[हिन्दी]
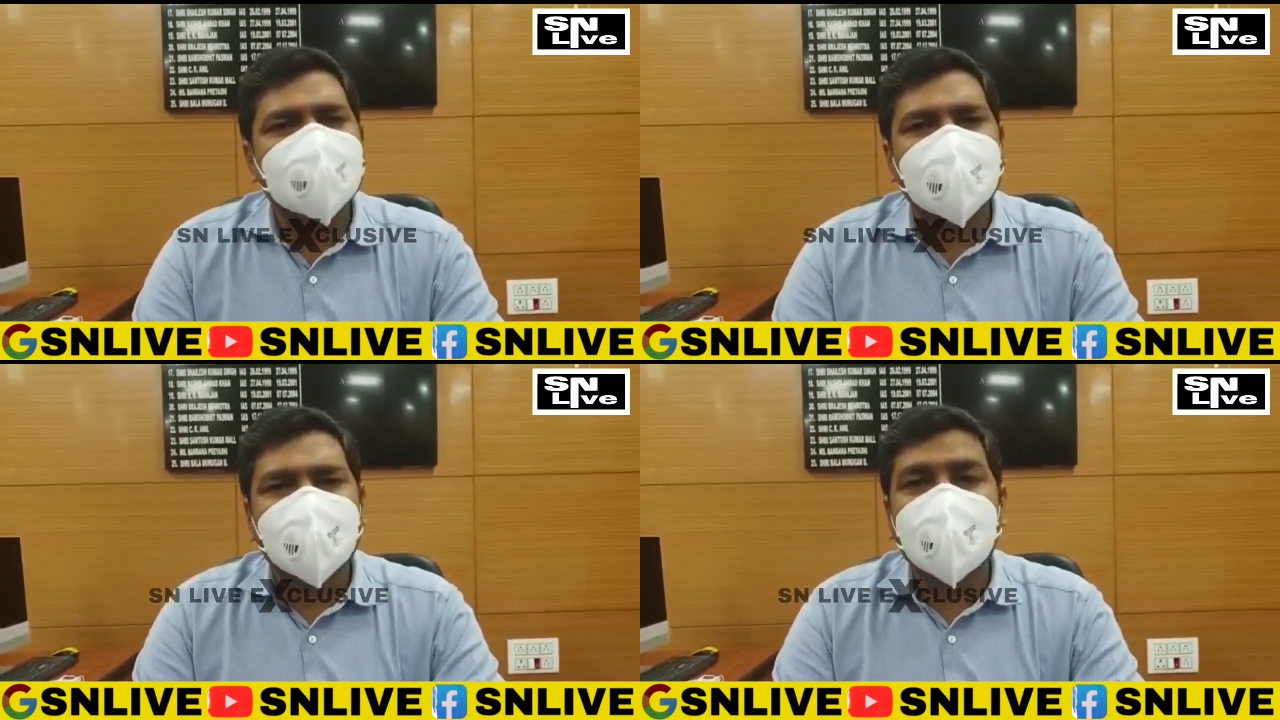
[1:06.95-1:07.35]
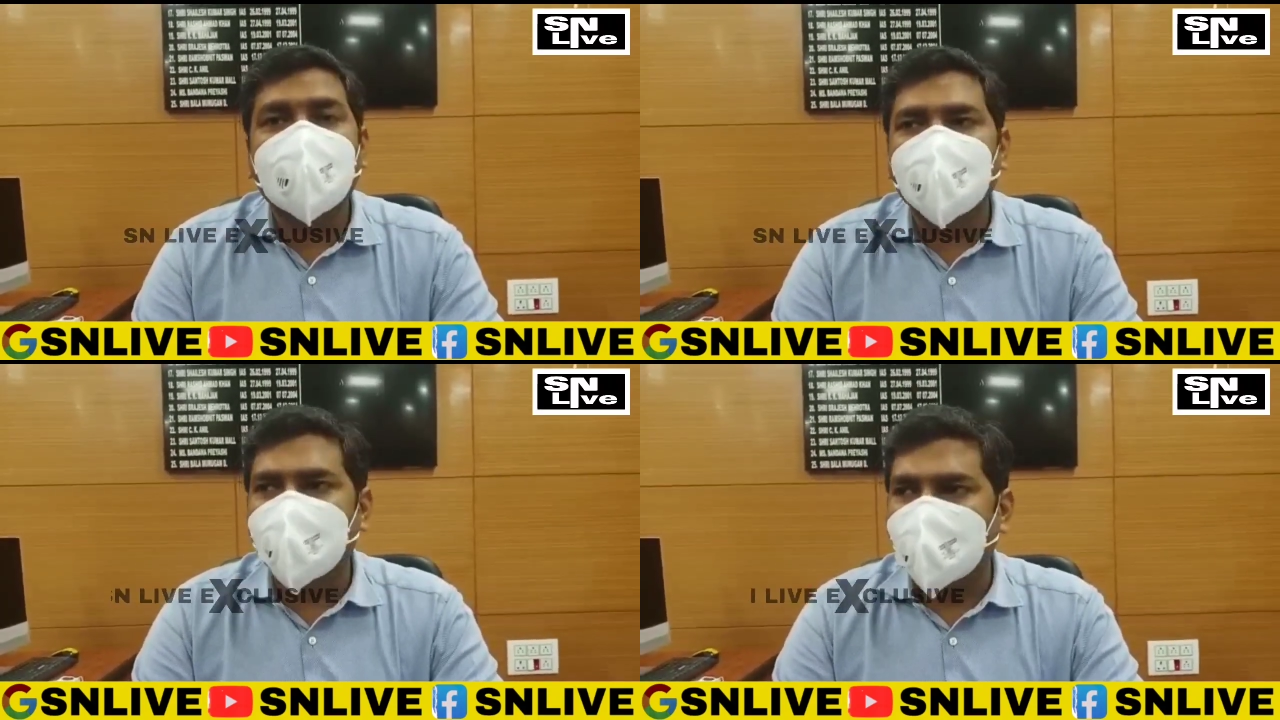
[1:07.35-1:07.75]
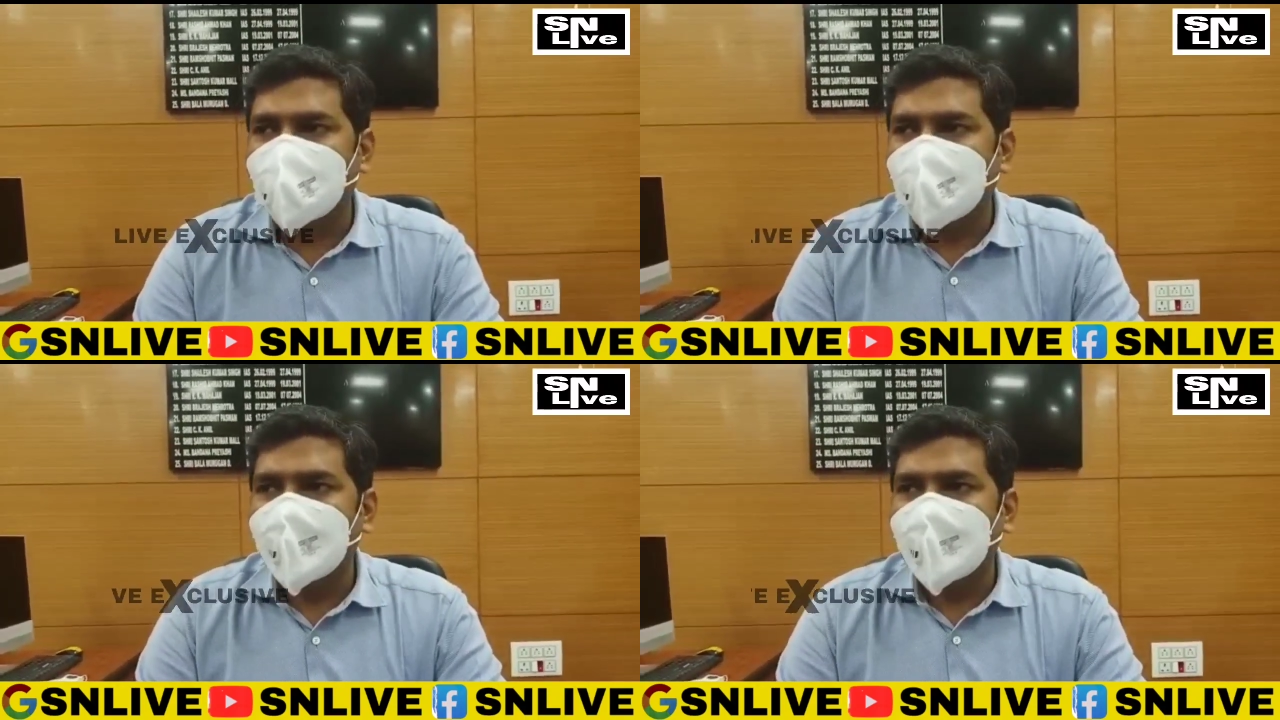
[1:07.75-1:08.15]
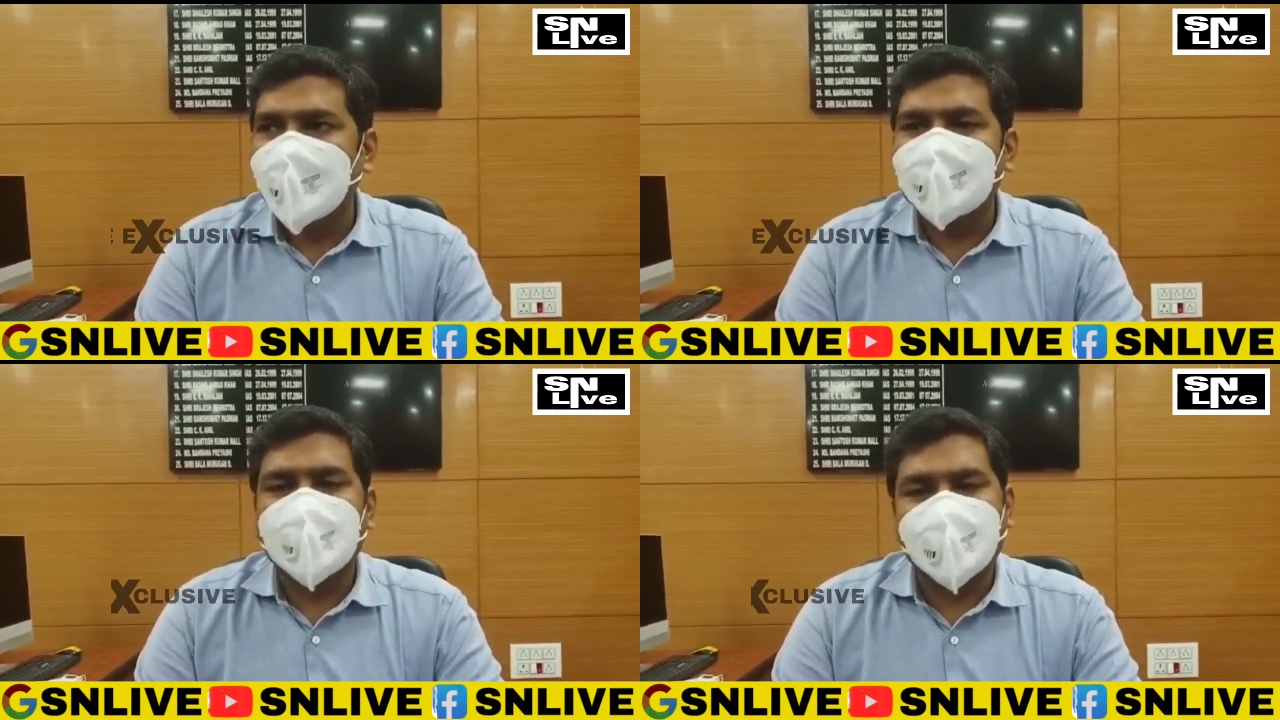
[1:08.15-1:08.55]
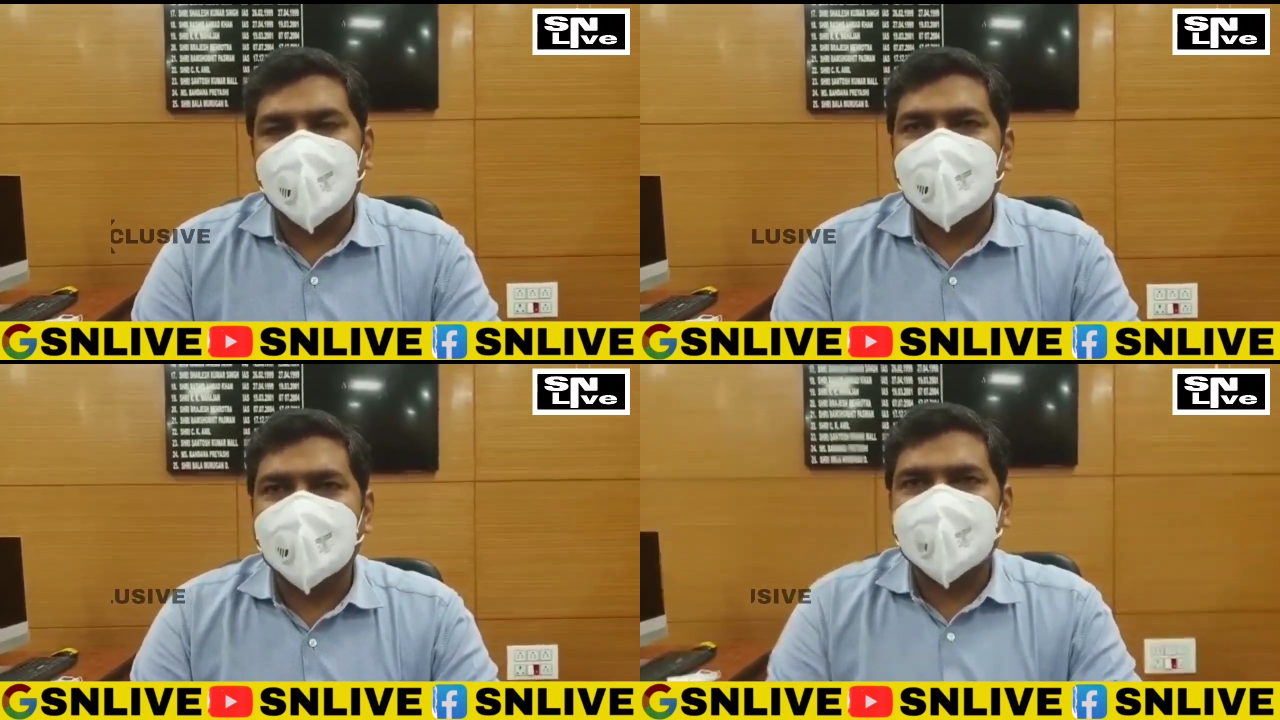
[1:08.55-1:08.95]
उससे अधिक क्यों है इसका
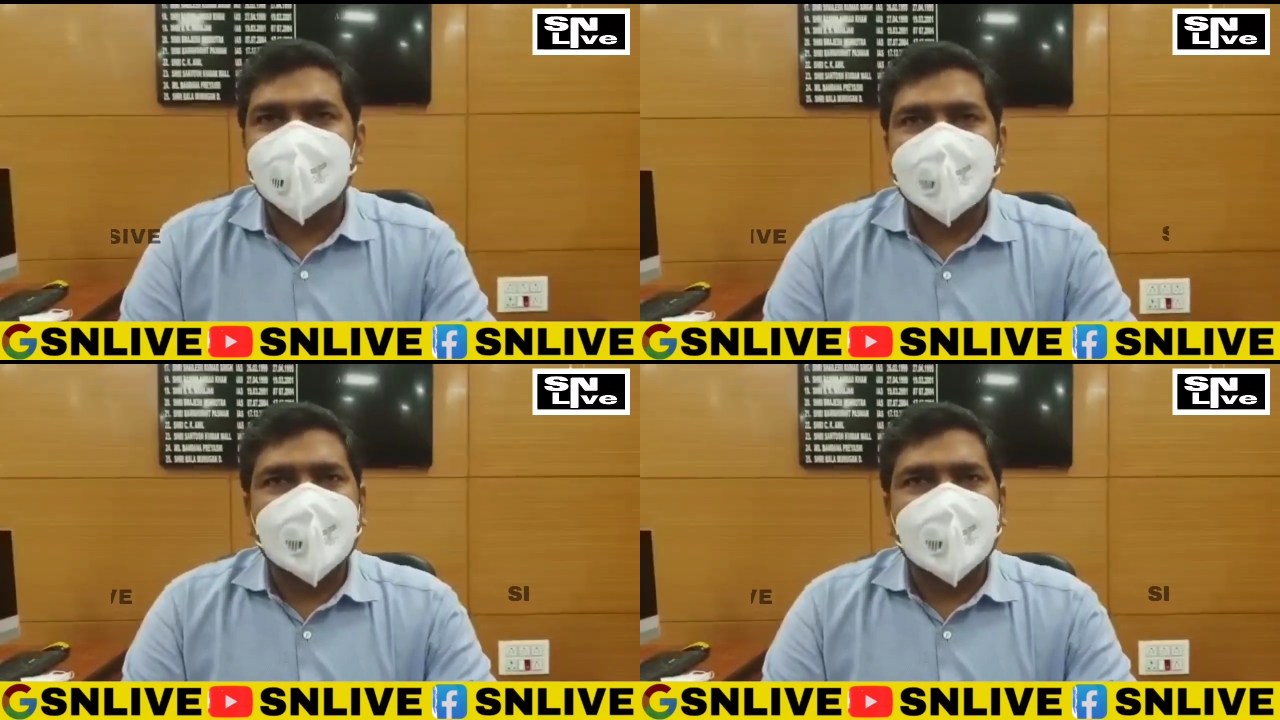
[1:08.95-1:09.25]
परचेज़